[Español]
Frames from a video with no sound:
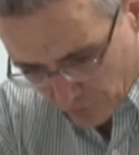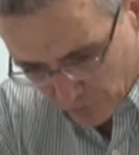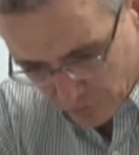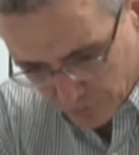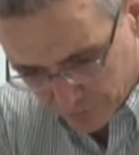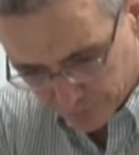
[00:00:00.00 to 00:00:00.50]

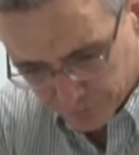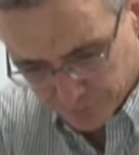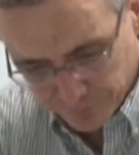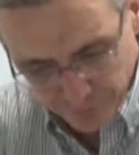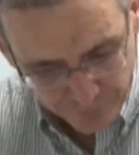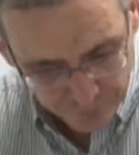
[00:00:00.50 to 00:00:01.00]
con
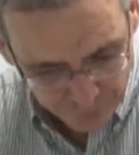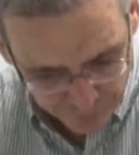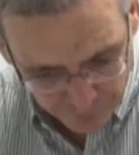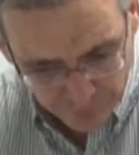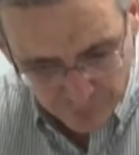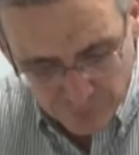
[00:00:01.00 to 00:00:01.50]

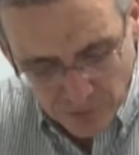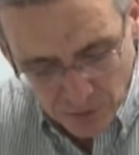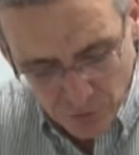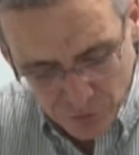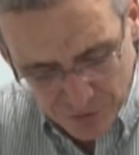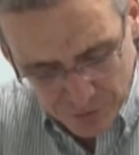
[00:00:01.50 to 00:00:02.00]

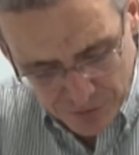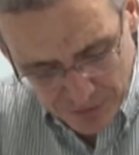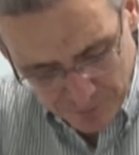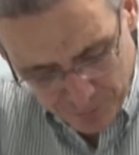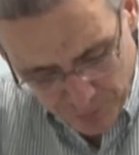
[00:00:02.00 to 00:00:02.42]
los que nos quedan